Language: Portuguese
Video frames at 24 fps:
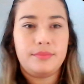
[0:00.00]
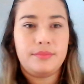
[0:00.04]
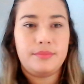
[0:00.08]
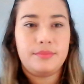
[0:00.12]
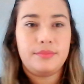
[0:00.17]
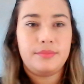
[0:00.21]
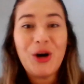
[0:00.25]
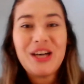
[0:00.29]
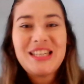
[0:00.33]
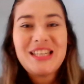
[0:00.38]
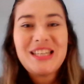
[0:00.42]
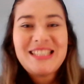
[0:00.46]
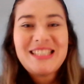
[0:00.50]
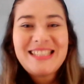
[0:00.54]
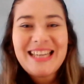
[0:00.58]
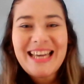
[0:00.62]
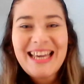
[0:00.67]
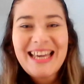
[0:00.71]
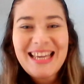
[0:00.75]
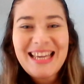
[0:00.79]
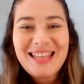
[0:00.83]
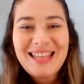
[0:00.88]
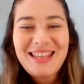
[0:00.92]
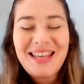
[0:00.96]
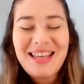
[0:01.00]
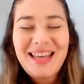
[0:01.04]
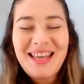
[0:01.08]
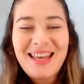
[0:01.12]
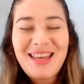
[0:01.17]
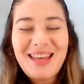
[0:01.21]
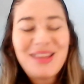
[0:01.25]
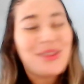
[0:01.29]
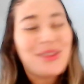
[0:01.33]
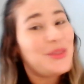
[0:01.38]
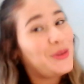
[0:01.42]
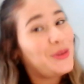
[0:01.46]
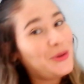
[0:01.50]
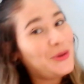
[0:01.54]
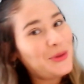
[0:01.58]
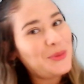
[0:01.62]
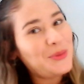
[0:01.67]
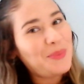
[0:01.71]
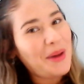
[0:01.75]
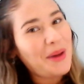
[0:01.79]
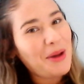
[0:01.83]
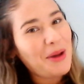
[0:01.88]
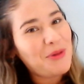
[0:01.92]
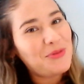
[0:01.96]
Oi, gente!
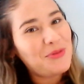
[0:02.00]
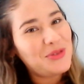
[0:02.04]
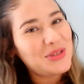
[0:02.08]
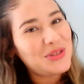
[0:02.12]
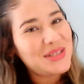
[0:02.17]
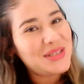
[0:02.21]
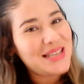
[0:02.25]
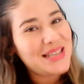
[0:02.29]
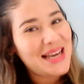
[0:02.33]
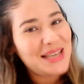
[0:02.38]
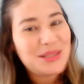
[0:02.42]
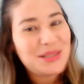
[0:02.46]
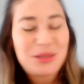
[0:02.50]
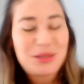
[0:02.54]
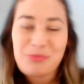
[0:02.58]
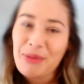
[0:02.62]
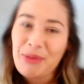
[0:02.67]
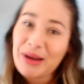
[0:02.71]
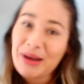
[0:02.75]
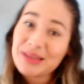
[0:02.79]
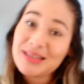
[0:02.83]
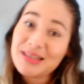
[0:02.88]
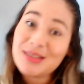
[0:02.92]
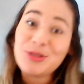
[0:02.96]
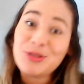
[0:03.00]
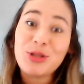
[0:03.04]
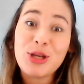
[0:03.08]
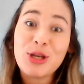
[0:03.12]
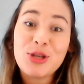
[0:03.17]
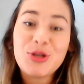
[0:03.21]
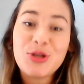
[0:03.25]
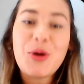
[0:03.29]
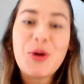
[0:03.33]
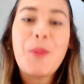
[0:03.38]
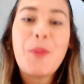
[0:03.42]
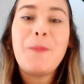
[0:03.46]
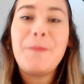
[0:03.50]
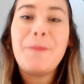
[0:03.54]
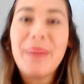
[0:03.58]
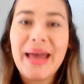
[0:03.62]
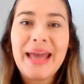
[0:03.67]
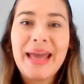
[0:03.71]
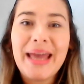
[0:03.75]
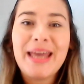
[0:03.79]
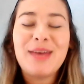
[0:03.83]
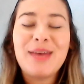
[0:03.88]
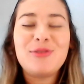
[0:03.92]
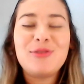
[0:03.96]
Tudo bem com vocês? Espero que vocês estejam
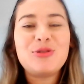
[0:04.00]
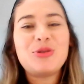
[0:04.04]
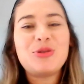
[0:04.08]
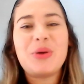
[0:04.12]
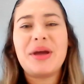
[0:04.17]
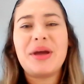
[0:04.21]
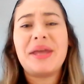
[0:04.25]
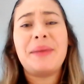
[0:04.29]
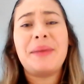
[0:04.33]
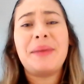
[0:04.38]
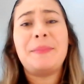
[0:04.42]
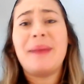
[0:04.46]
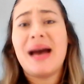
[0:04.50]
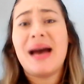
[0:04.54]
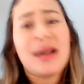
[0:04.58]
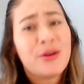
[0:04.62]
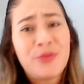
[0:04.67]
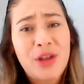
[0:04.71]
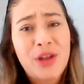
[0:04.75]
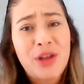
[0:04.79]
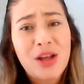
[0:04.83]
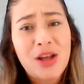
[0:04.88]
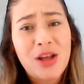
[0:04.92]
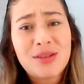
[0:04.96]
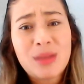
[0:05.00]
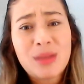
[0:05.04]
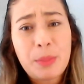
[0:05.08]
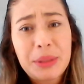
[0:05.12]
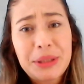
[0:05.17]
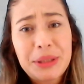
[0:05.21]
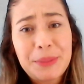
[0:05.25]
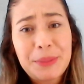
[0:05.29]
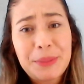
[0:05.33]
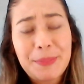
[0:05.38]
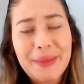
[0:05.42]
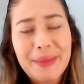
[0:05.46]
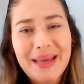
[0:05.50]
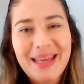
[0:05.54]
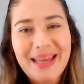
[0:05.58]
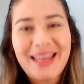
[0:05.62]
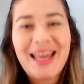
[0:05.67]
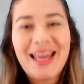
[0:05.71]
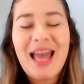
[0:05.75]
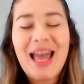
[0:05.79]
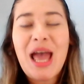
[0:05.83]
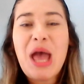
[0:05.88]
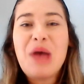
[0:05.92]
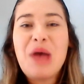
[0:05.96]
bem. Eu estou aqui maravilhosamente
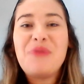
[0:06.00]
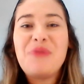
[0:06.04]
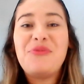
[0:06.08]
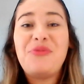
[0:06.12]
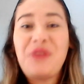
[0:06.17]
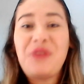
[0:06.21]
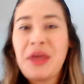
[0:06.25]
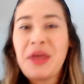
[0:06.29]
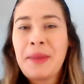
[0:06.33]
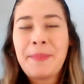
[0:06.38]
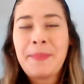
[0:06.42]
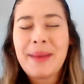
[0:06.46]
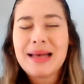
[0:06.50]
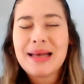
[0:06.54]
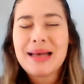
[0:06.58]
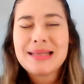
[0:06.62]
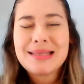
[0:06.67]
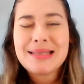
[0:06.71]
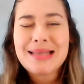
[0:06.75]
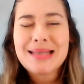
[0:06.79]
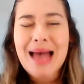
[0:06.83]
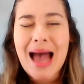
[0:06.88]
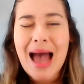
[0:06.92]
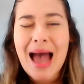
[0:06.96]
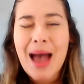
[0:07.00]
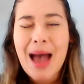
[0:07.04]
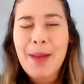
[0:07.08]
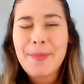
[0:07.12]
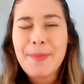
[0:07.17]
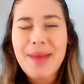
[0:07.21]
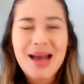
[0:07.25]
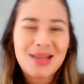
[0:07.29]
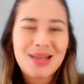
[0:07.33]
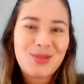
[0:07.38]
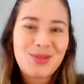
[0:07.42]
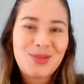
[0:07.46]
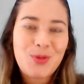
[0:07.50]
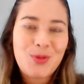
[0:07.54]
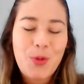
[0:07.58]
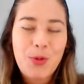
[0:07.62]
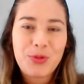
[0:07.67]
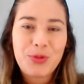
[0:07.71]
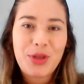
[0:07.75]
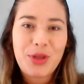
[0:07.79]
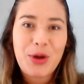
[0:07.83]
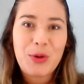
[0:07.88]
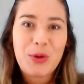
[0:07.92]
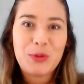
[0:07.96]
bem. Vim passar mais um
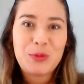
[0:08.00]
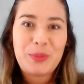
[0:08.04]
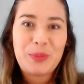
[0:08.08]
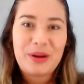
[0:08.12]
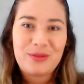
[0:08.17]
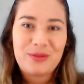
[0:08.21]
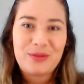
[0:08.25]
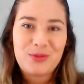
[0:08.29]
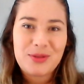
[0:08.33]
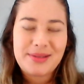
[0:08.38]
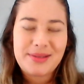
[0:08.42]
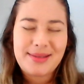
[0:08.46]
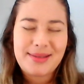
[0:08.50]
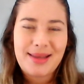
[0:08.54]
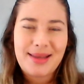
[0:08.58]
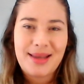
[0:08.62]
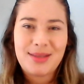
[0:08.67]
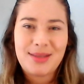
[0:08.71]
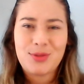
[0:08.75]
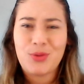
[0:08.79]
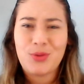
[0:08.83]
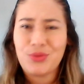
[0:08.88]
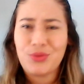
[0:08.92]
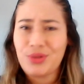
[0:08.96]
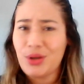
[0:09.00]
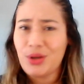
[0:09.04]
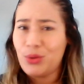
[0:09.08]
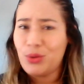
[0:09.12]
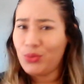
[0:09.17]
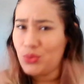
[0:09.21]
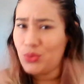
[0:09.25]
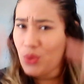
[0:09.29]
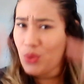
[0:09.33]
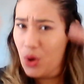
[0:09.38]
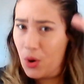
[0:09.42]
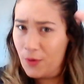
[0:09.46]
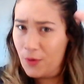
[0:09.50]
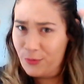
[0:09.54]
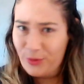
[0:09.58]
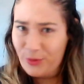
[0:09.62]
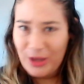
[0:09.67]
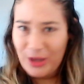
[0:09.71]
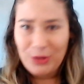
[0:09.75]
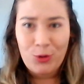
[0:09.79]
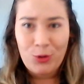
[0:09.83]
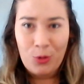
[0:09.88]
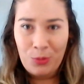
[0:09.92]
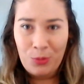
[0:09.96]
conteúdo para vocês, conteúdo ó,
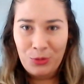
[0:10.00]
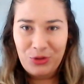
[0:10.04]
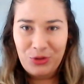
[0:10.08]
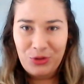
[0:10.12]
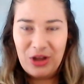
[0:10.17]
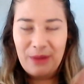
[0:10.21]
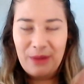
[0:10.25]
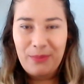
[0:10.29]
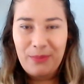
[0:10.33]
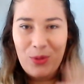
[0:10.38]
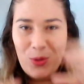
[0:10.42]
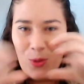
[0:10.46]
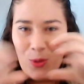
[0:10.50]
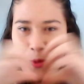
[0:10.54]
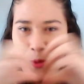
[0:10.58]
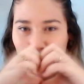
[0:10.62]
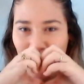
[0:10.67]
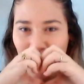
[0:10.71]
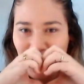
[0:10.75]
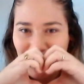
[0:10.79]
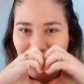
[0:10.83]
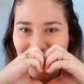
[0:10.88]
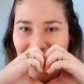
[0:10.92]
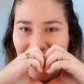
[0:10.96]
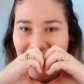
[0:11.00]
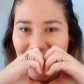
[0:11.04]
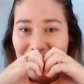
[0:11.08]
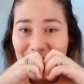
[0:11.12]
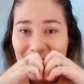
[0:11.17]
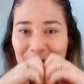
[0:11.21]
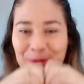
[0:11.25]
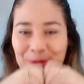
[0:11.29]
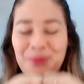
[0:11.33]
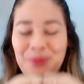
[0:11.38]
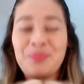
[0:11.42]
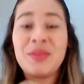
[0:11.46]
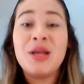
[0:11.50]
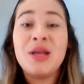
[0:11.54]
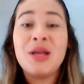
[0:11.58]
feito com muito amor, com muito carinho.